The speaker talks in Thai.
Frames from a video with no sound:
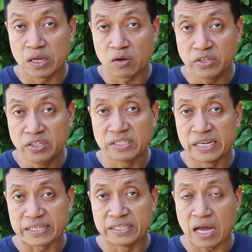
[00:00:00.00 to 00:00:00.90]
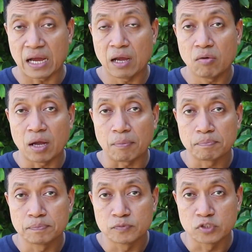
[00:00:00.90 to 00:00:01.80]
แล้วก็ยึดเหล็กฉากเข้ากับ
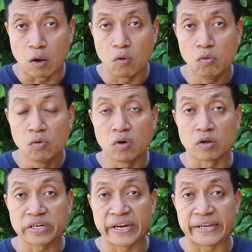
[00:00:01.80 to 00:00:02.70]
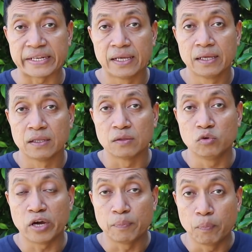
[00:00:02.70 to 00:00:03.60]
เสาคอนกรีต
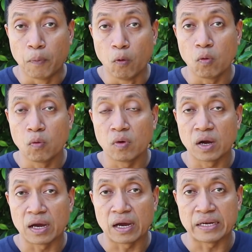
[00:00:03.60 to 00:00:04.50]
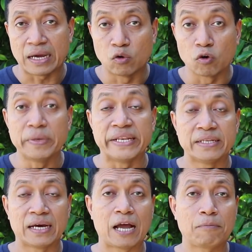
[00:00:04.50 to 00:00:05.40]
ด้วยพุกขนาด 6 มิล
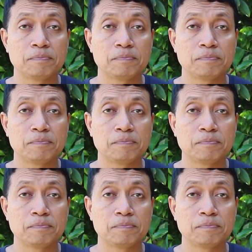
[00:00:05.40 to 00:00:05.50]
นะครับ